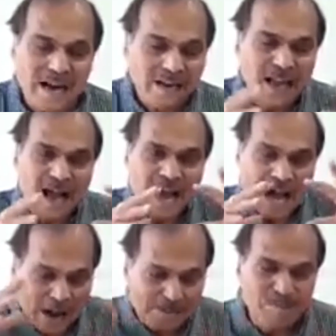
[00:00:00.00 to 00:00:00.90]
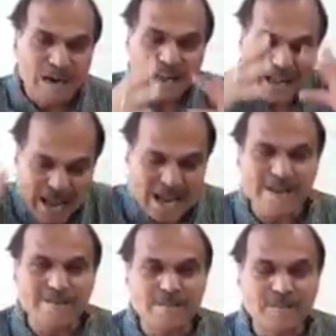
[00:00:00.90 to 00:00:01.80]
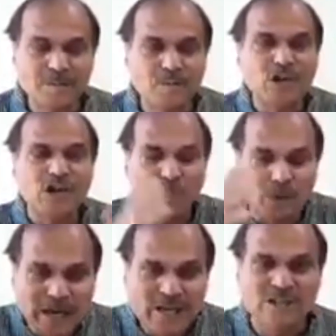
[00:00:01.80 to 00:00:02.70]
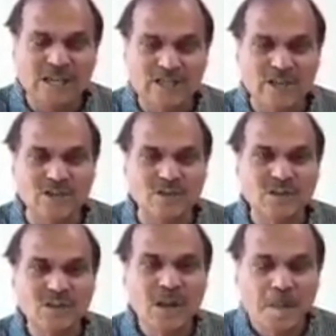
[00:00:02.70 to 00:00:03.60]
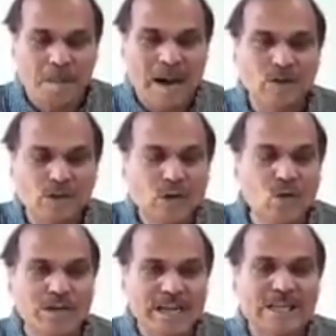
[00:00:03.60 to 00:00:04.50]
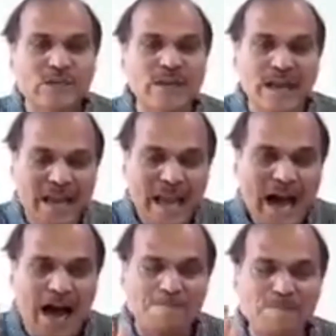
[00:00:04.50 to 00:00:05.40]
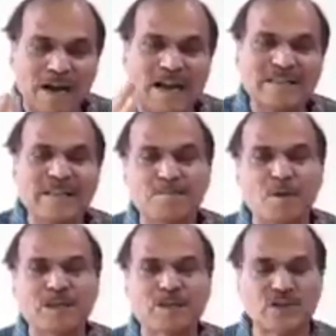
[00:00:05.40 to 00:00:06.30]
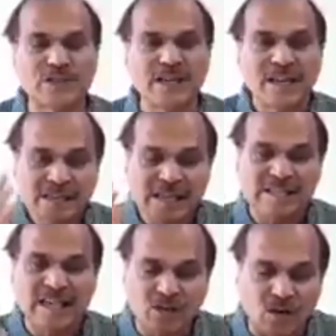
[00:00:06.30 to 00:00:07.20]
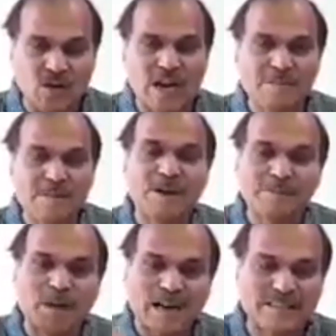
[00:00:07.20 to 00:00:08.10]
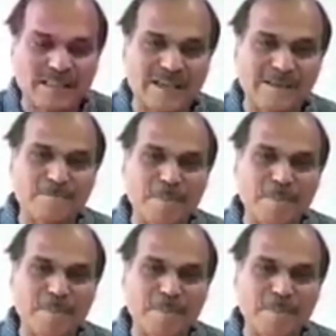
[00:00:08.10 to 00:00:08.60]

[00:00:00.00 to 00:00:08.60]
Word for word: আর আপনার এই পরিকল্পনাহীনতার জন্য মানুষ লুকিয়ে চুরিয়ে আপনার রাজ্যে প্রবেশ করছে তাতে করোনার বিপদ বাড়ছে